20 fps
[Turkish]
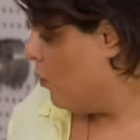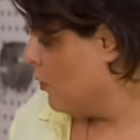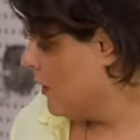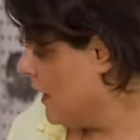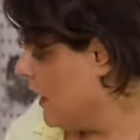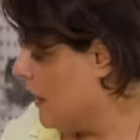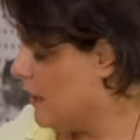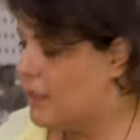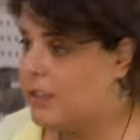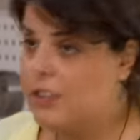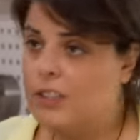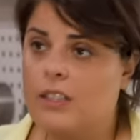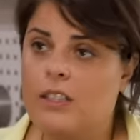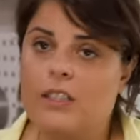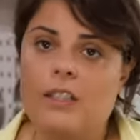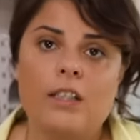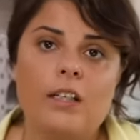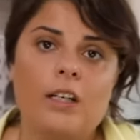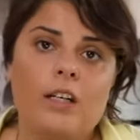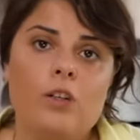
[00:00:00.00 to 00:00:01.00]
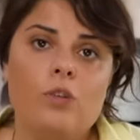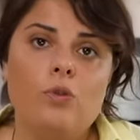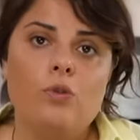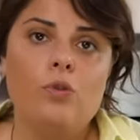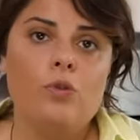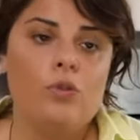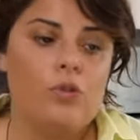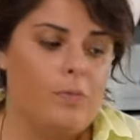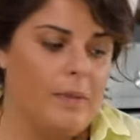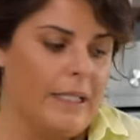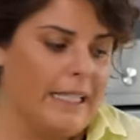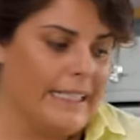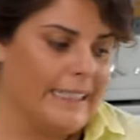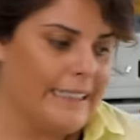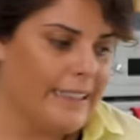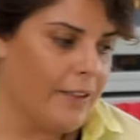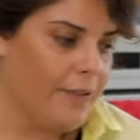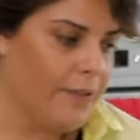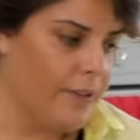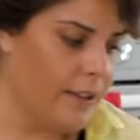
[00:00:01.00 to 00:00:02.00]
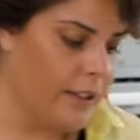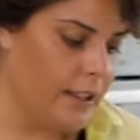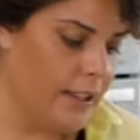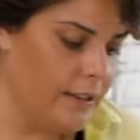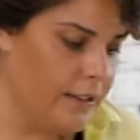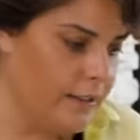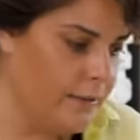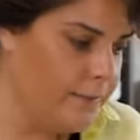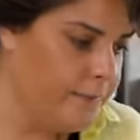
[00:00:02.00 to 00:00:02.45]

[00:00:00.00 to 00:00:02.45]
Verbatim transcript: O da yaklaşık 100 mililitre falan.